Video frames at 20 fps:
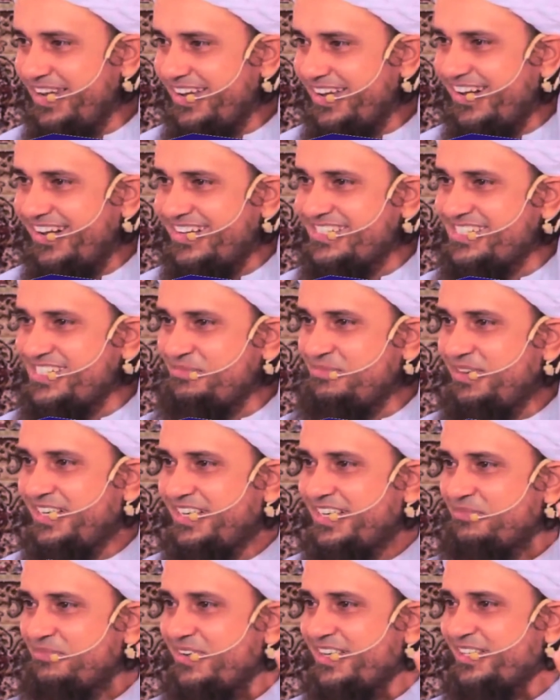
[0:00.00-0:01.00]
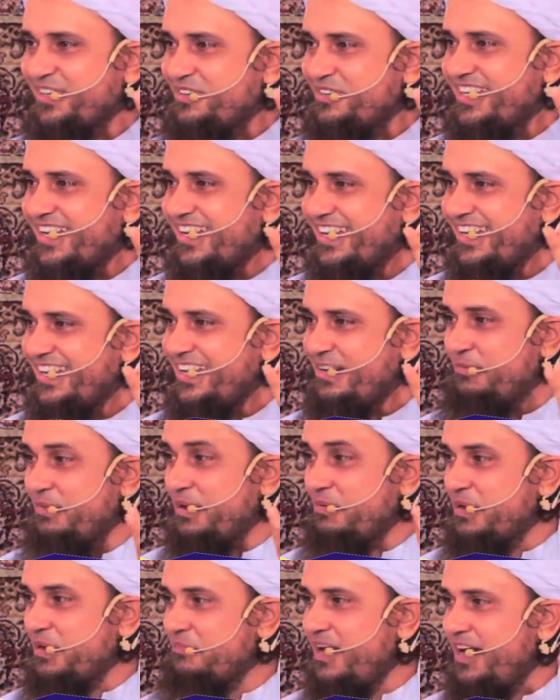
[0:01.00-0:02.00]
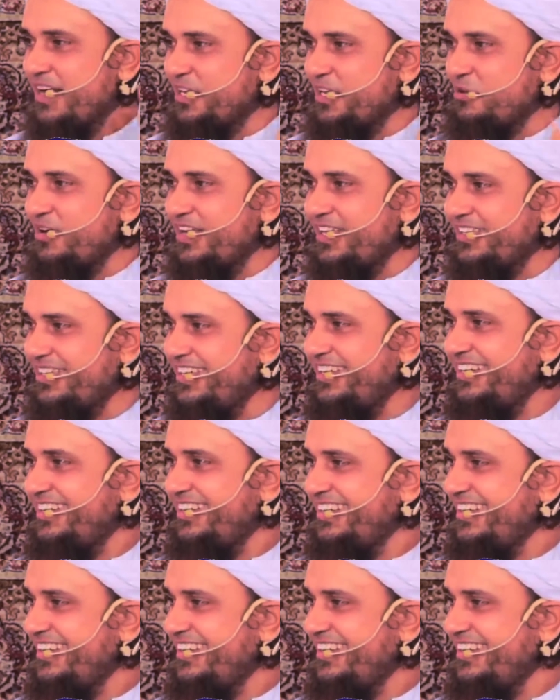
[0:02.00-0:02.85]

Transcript: मेरे कहां से बेटा पैदा हो जाए वही फिर मांग क्यों रहे थे